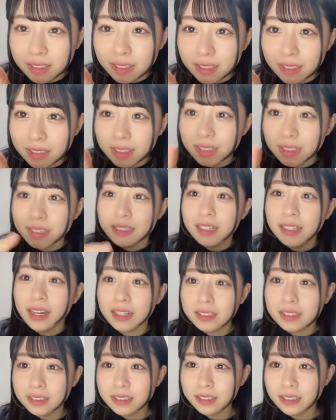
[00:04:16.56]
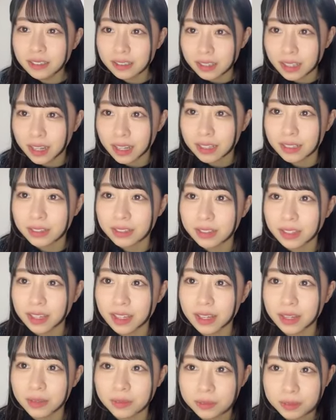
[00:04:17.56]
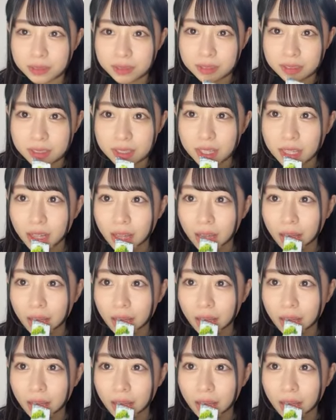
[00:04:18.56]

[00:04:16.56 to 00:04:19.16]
て泣くよねあのゲーム